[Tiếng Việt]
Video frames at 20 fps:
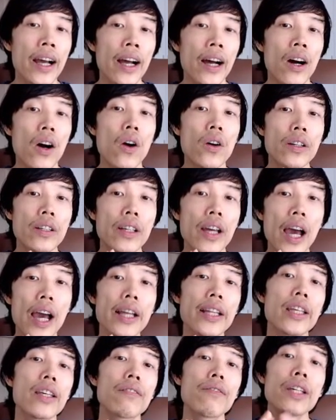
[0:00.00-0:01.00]
Ok
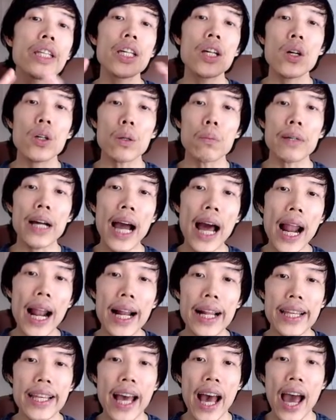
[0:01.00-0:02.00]
thì video cũng khá là
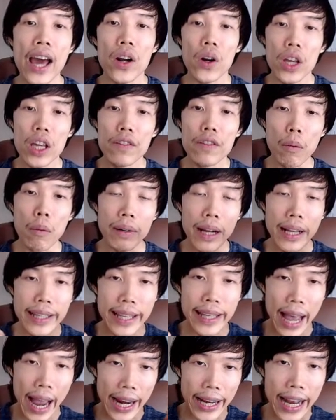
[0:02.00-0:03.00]
dài rồi hy vọng đã
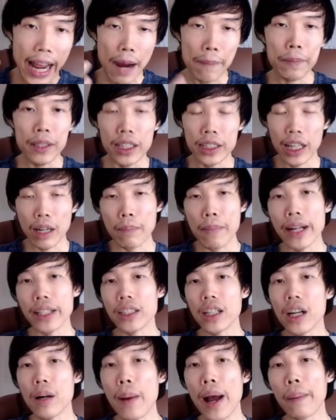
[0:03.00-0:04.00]
giải đáp được thắc mắc
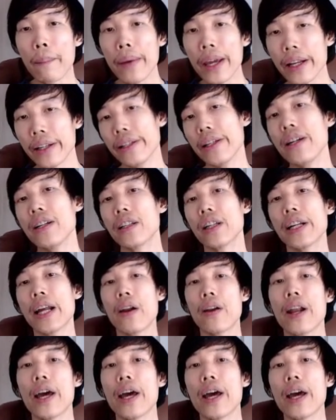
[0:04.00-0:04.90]
cho các bạn biết như thế nào là